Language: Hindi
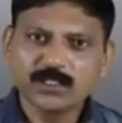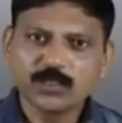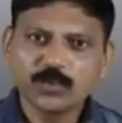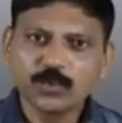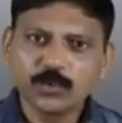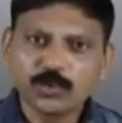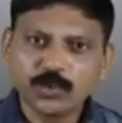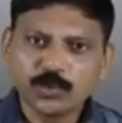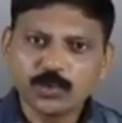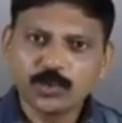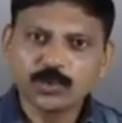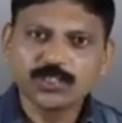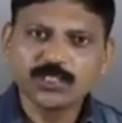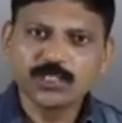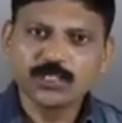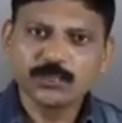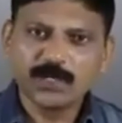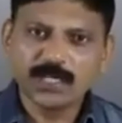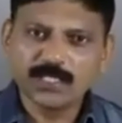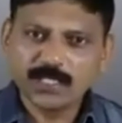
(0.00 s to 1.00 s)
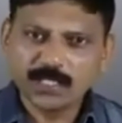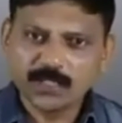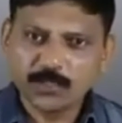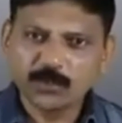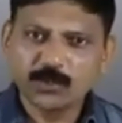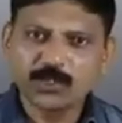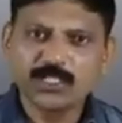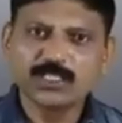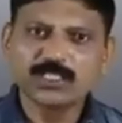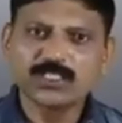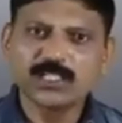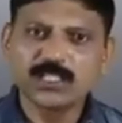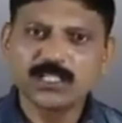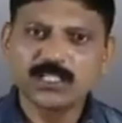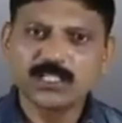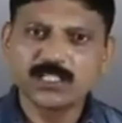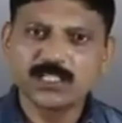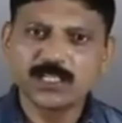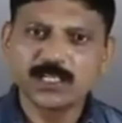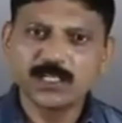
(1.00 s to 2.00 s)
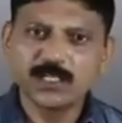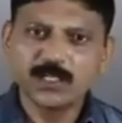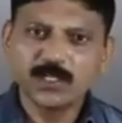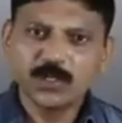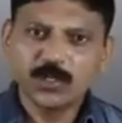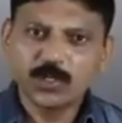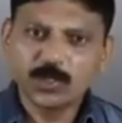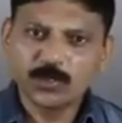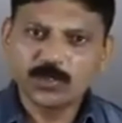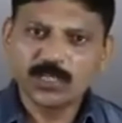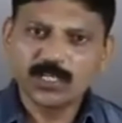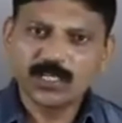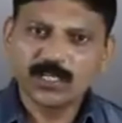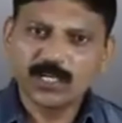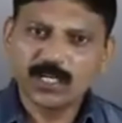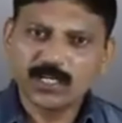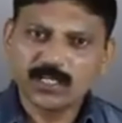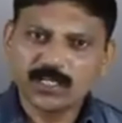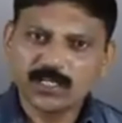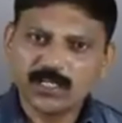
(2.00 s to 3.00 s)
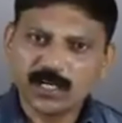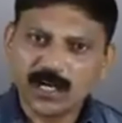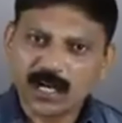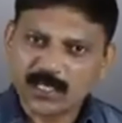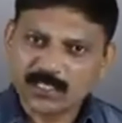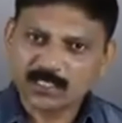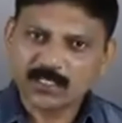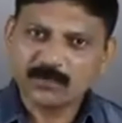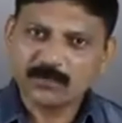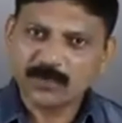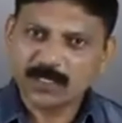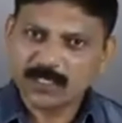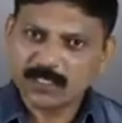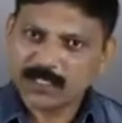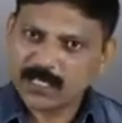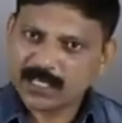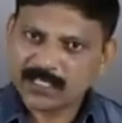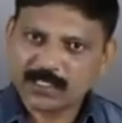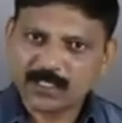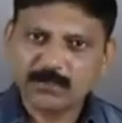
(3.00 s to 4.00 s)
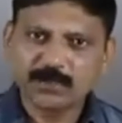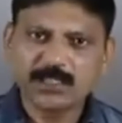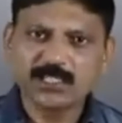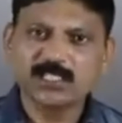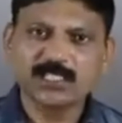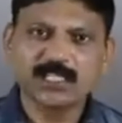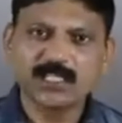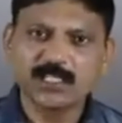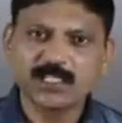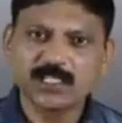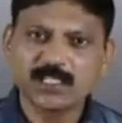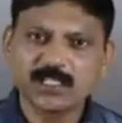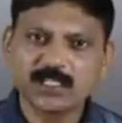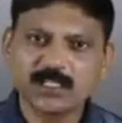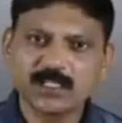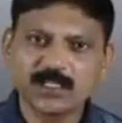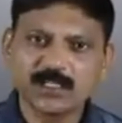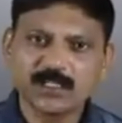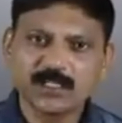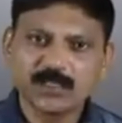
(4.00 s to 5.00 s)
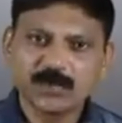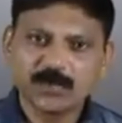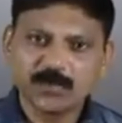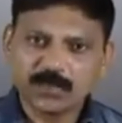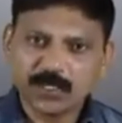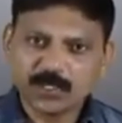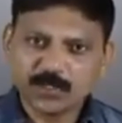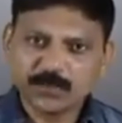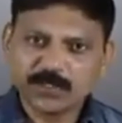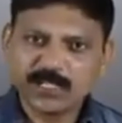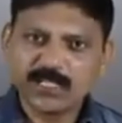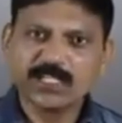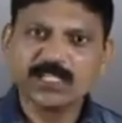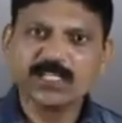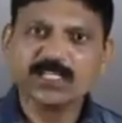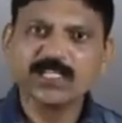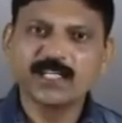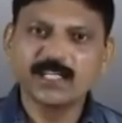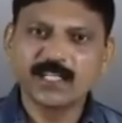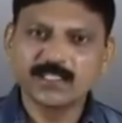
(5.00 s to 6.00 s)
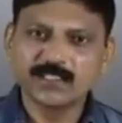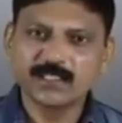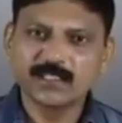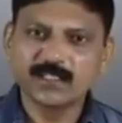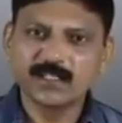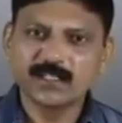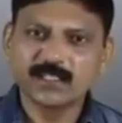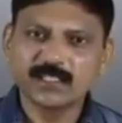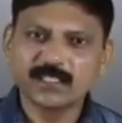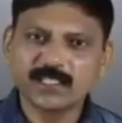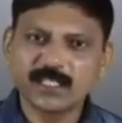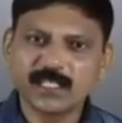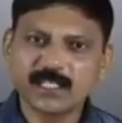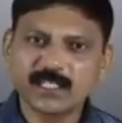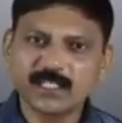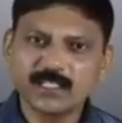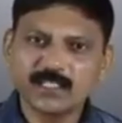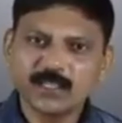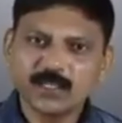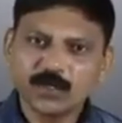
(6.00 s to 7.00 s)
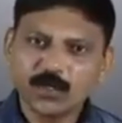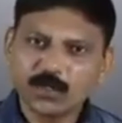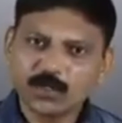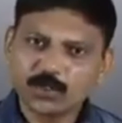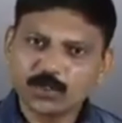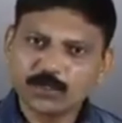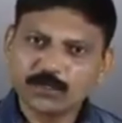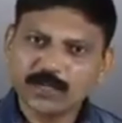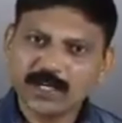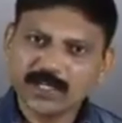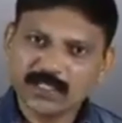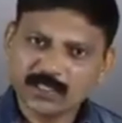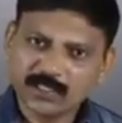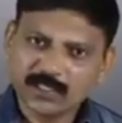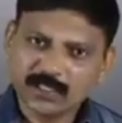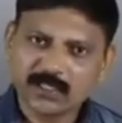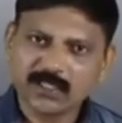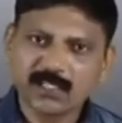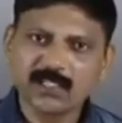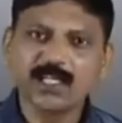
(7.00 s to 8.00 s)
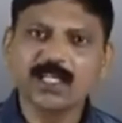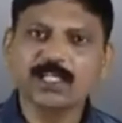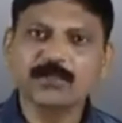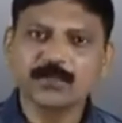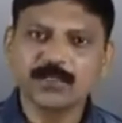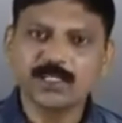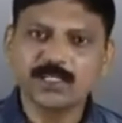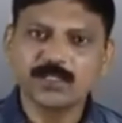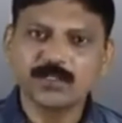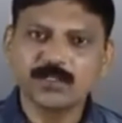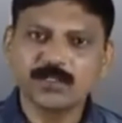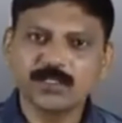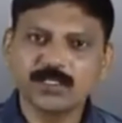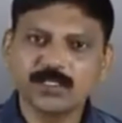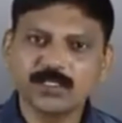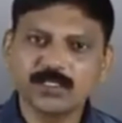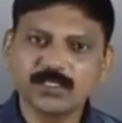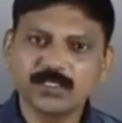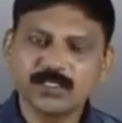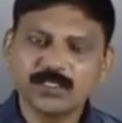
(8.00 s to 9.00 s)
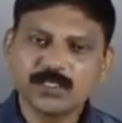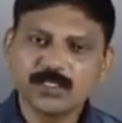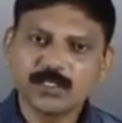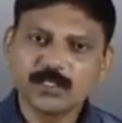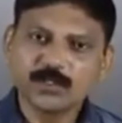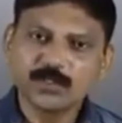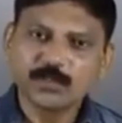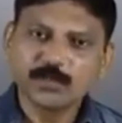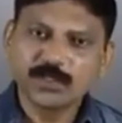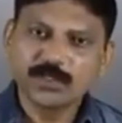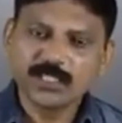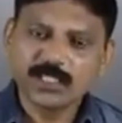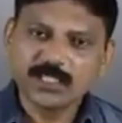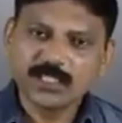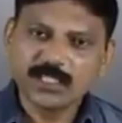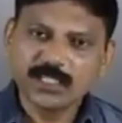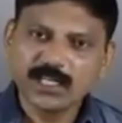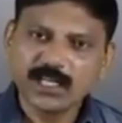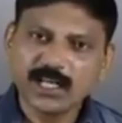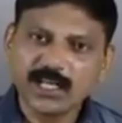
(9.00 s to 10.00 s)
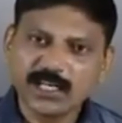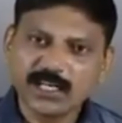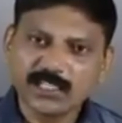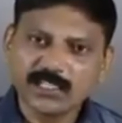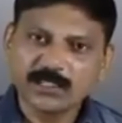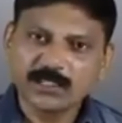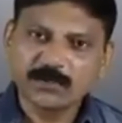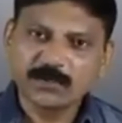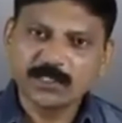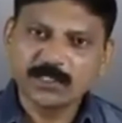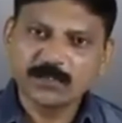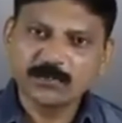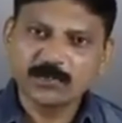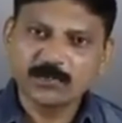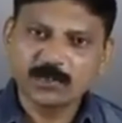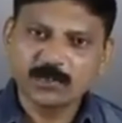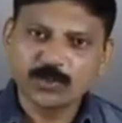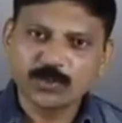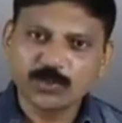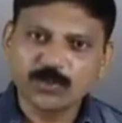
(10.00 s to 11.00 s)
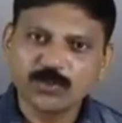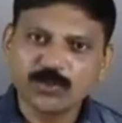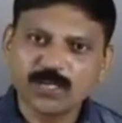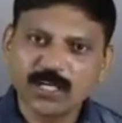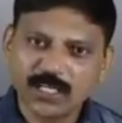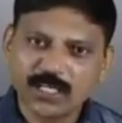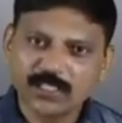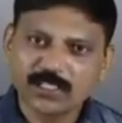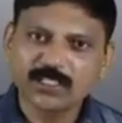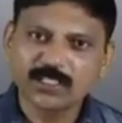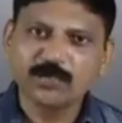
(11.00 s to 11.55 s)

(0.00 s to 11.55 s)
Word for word: उनको कुछ दिन बाद एक नोटिस जारी किया और उन्हें कहा कि आज के बाद ऐसे मरीज ठीक नहीं करना वरना तुम्हारी डिग्री कैंसिल कर दी जाएगी और तुम प्रैक्टिस करने लायक भी नहीं रहोगे तो बताइए ऐसे में जब डॉक्टरों को ऐसे